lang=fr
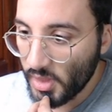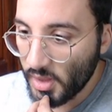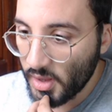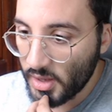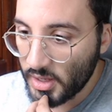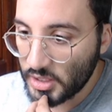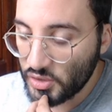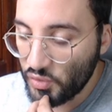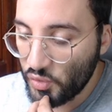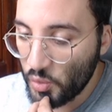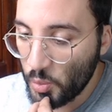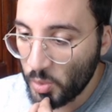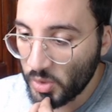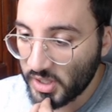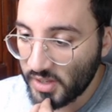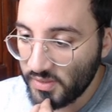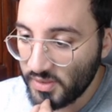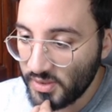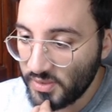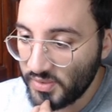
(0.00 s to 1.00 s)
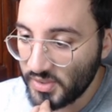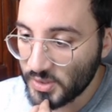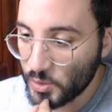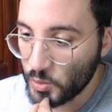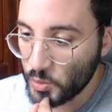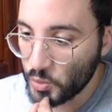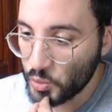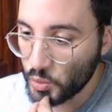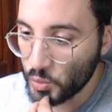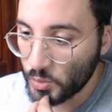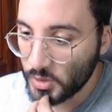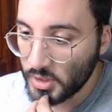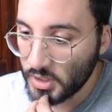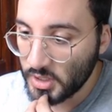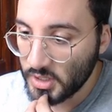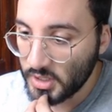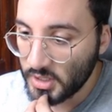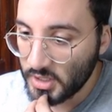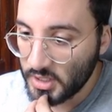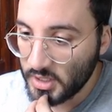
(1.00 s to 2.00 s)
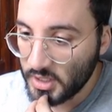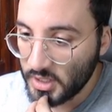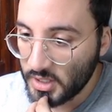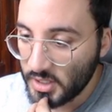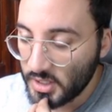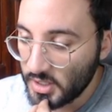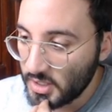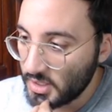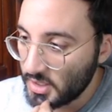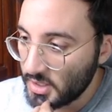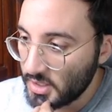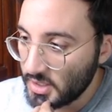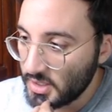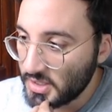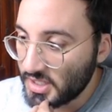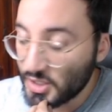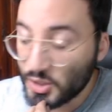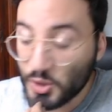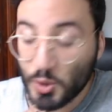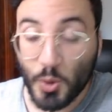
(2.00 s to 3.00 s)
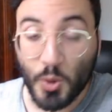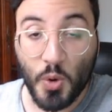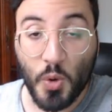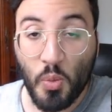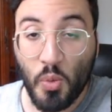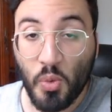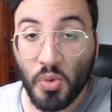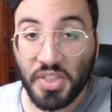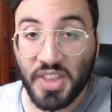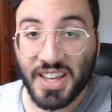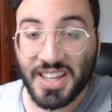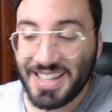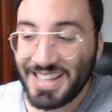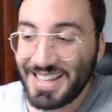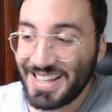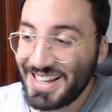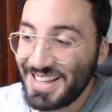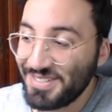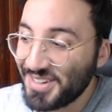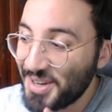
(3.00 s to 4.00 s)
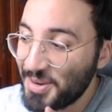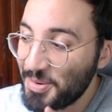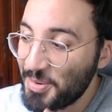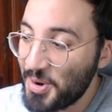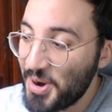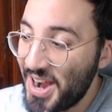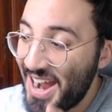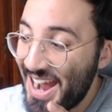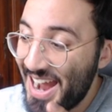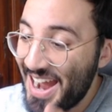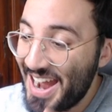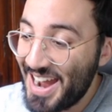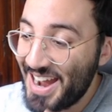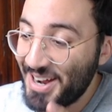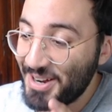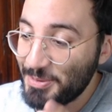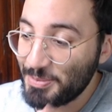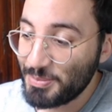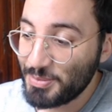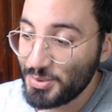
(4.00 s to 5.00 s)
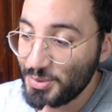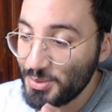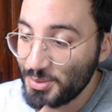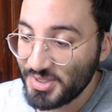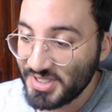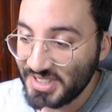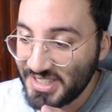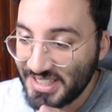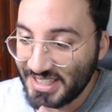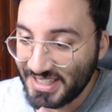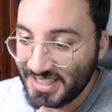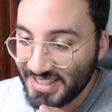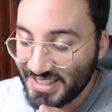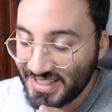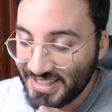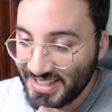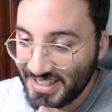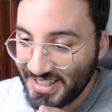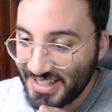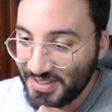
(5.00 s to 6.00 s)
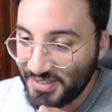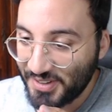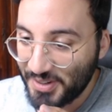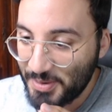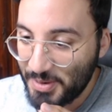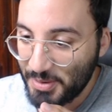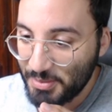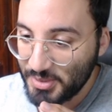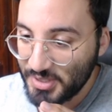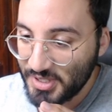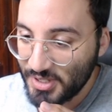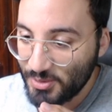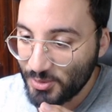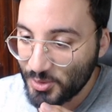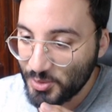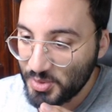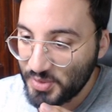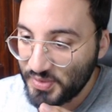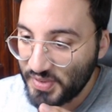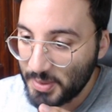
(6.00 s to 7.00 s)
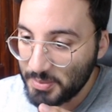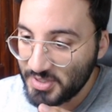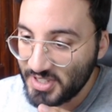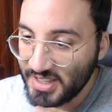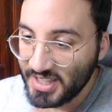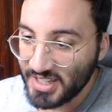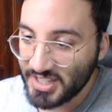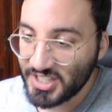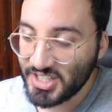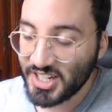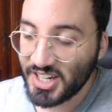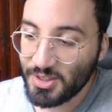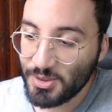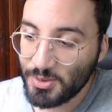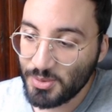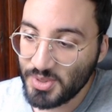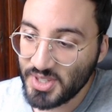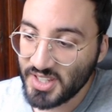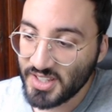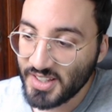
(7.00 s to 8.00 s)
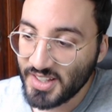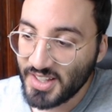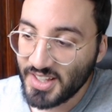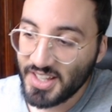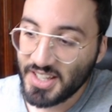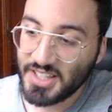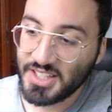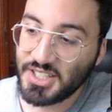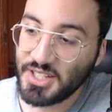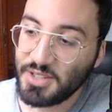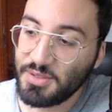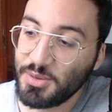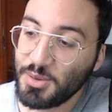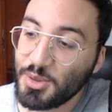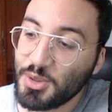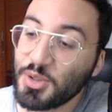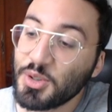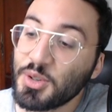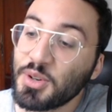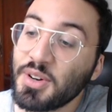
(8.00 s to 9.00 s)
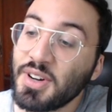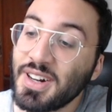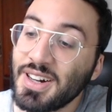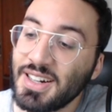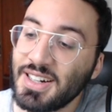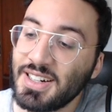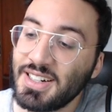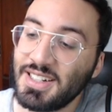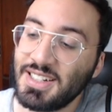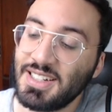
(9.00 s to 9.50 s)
je vais vous montrer vite fait ce que je joue. Sachant que mon deck il est vraiment abusé. Il est vraiment abusé. Donc je me suis fait un petit deck Shiranui. J'ai vu que euh,